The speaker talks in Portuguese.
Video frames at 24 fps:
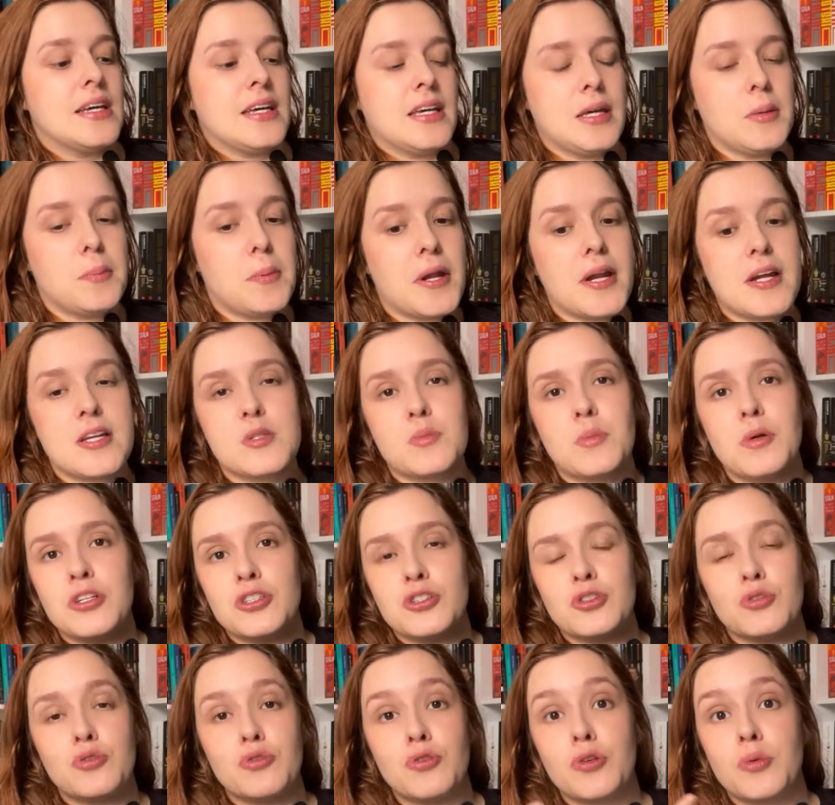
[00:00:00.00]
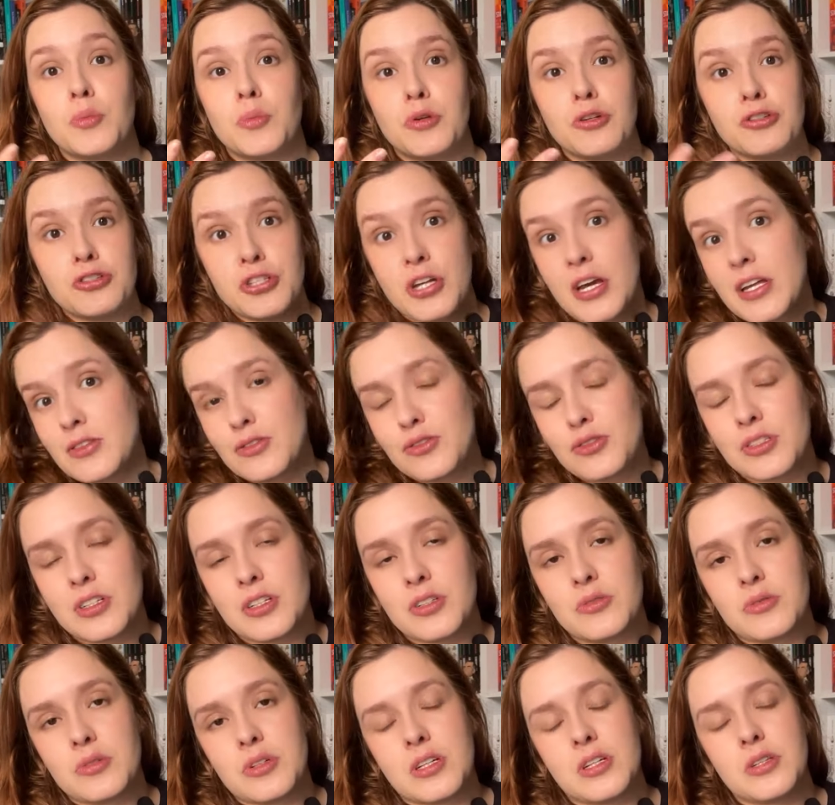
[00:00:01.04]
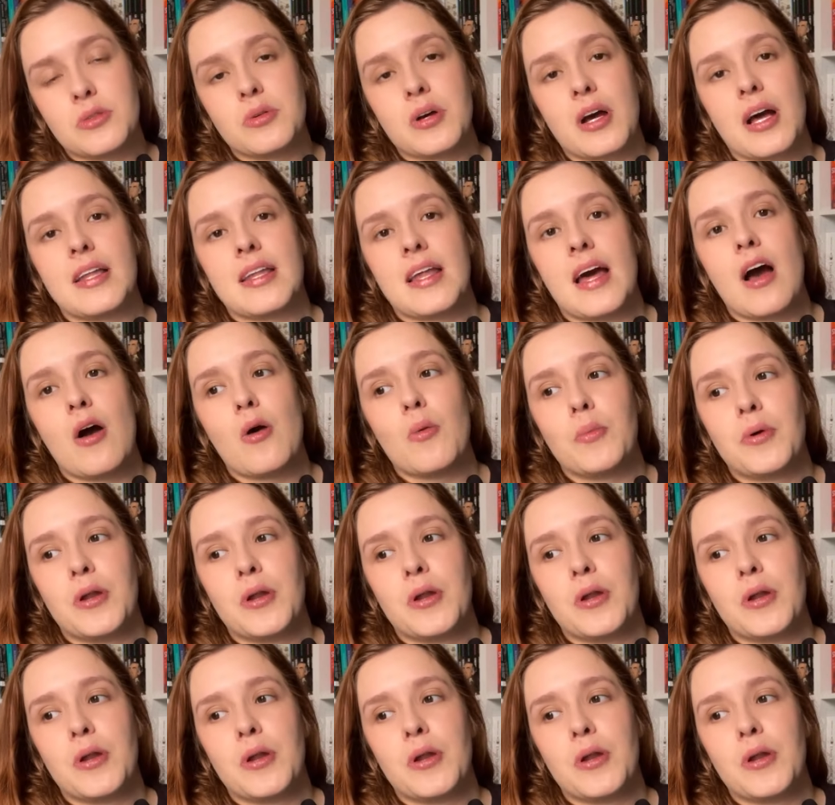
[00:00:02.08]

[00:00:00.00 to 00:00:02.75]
E Paraíso Perdido foi um projeto de leitura aqui do canal.